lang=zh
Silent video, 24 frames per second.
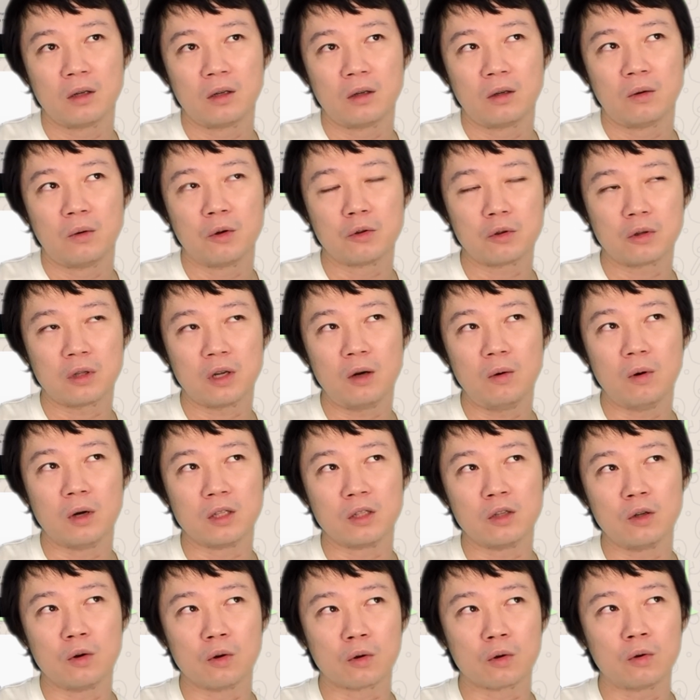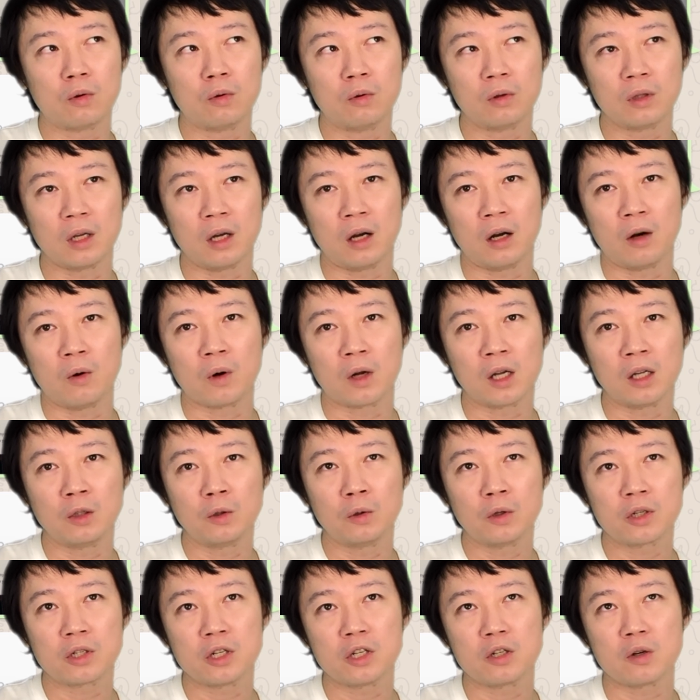我觉得我这种哭呢，我更
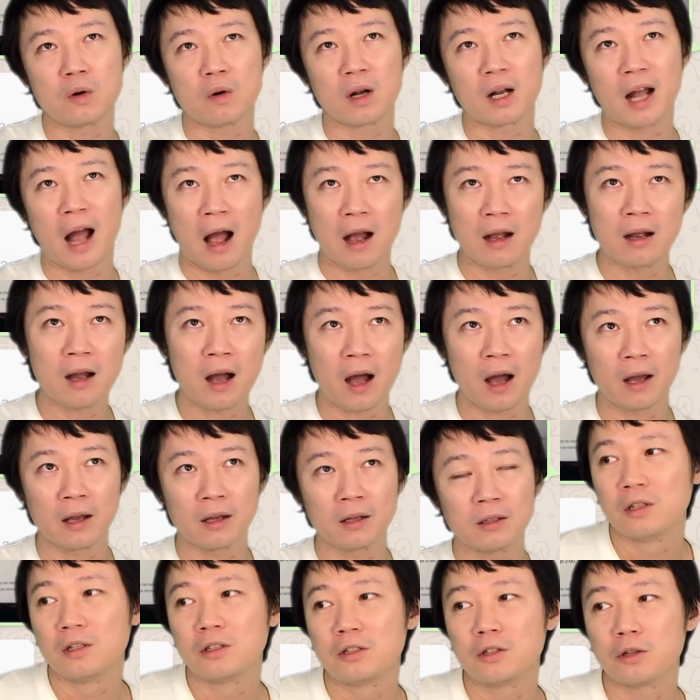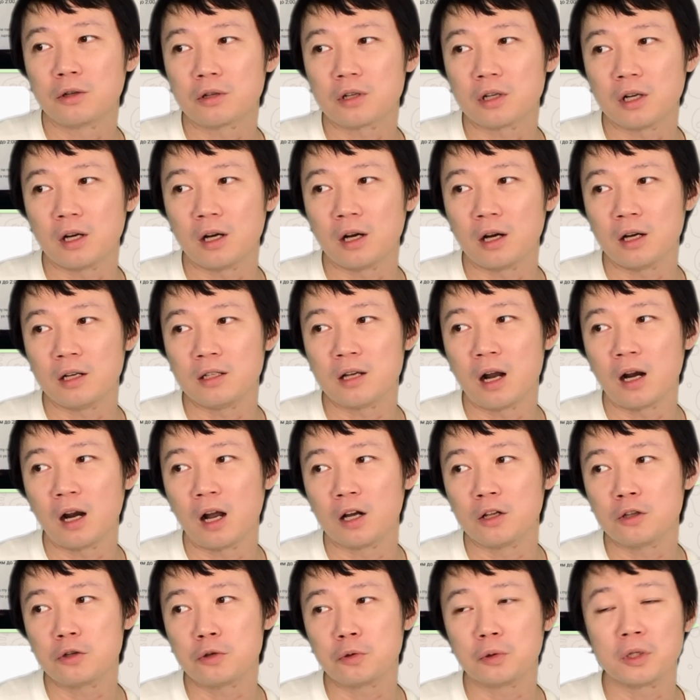多是一种感慨，就是很像
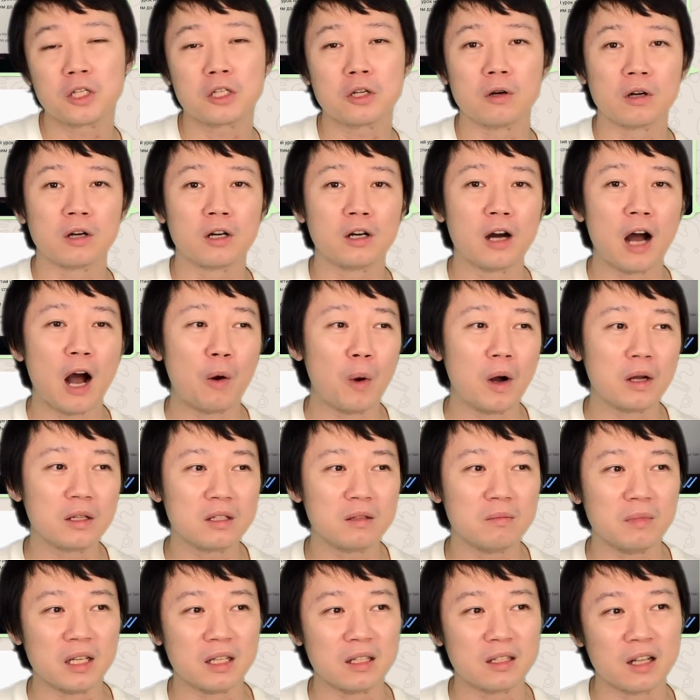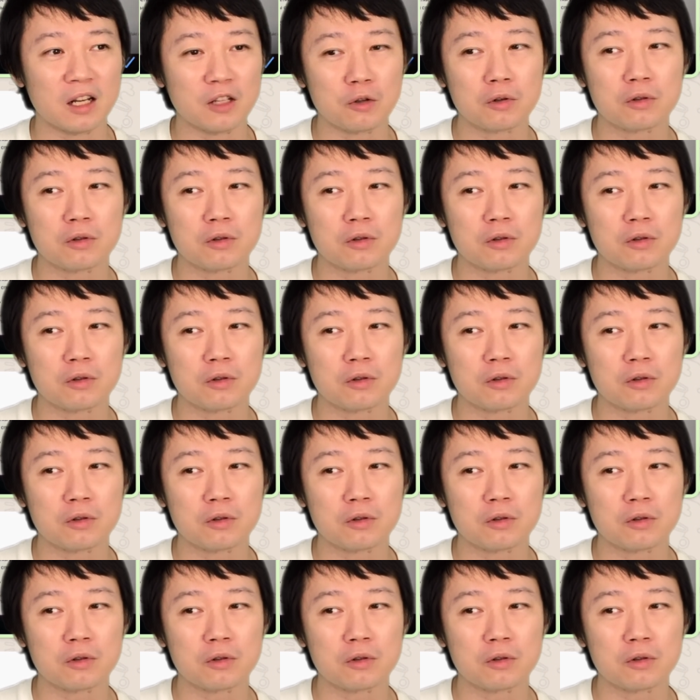梁静茹的一首歌啊，忘记名字了。